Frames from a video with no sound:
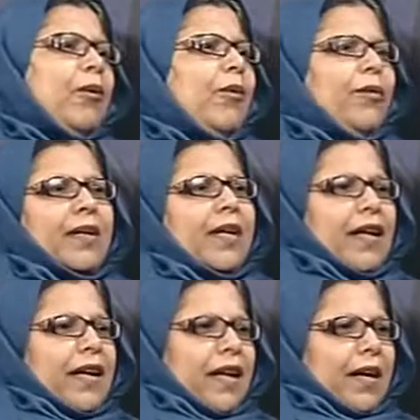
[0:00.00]
হোক
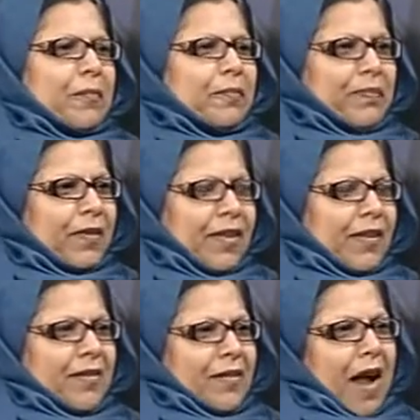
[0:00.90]

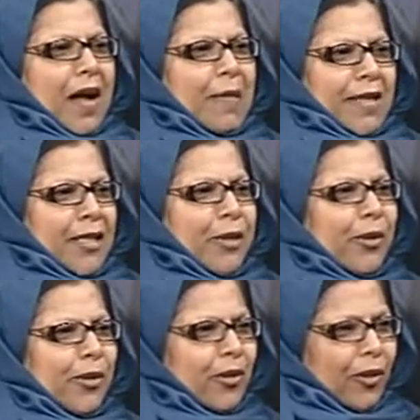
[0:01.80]
রাঙামাটি
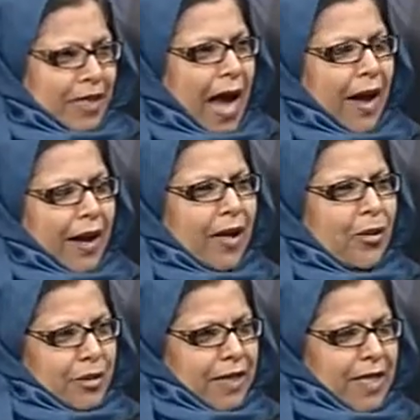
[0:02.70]
হোক ও ঢাকা
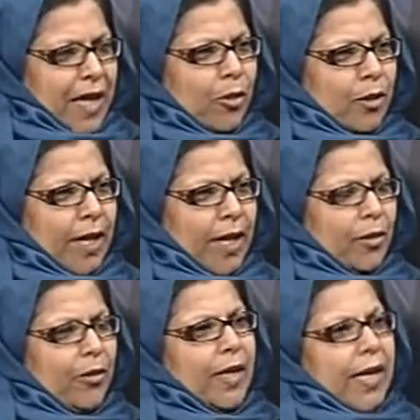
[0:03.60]
হোক যেটাই হোক না কেন
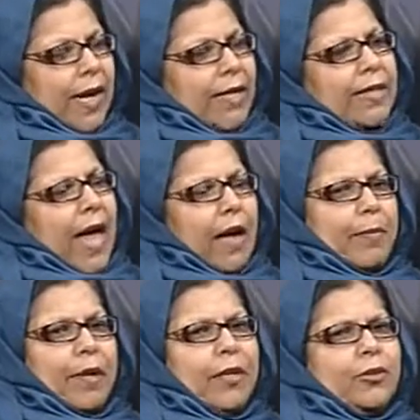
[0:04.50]
এটা
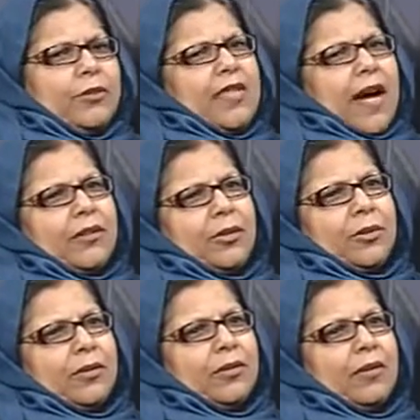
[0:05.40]
থাকবে কিন্তু যার
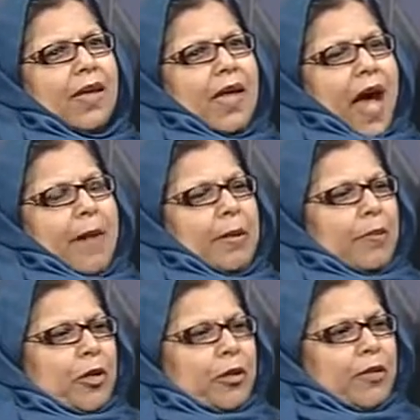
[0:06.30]
জন্য আমি
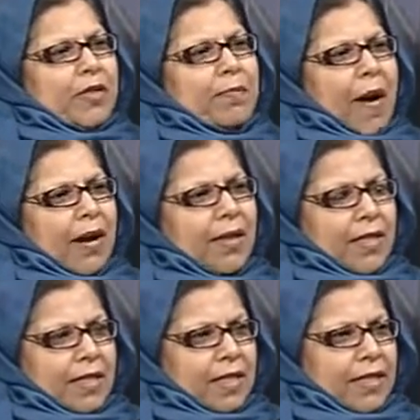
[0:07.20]
মনে করি যে
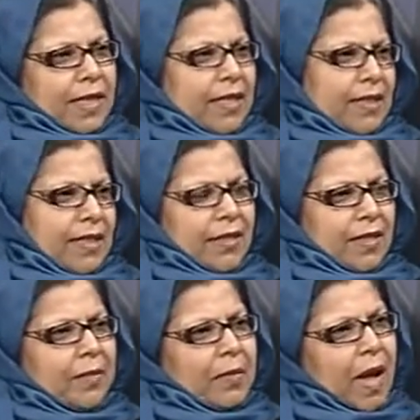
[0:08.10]
বাংলাদেশের যে একটা
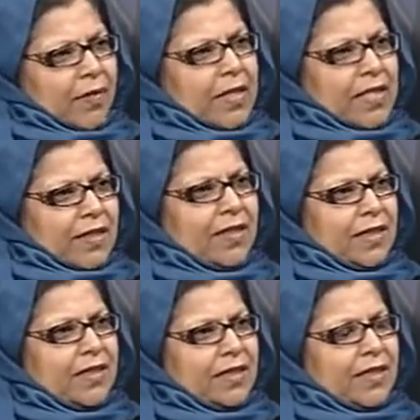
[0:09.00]
সিস্টেম গভর্নেন্স
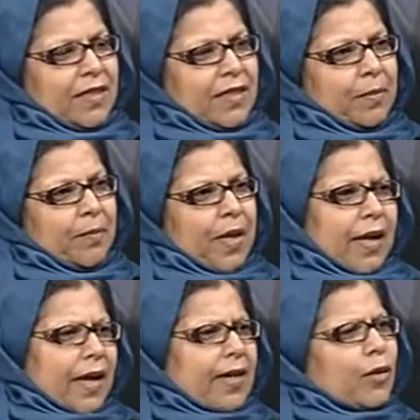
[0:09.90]
সিস্টেম
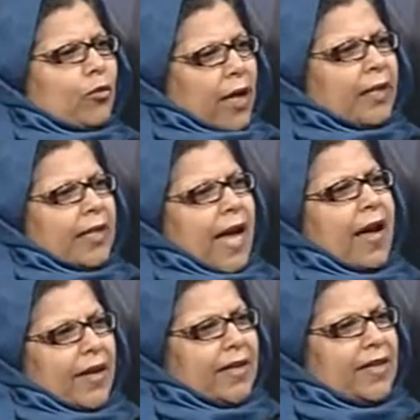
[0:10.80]
এটা উনাদেরকে
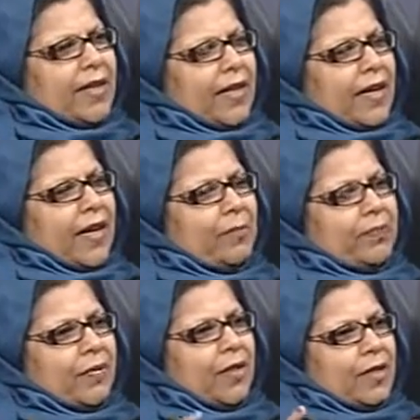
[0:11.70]
আগে এটা
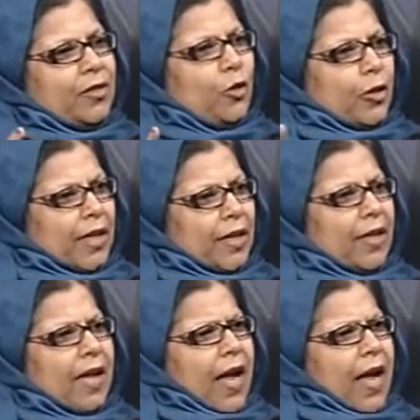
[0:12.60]
আইডেন্টিফাই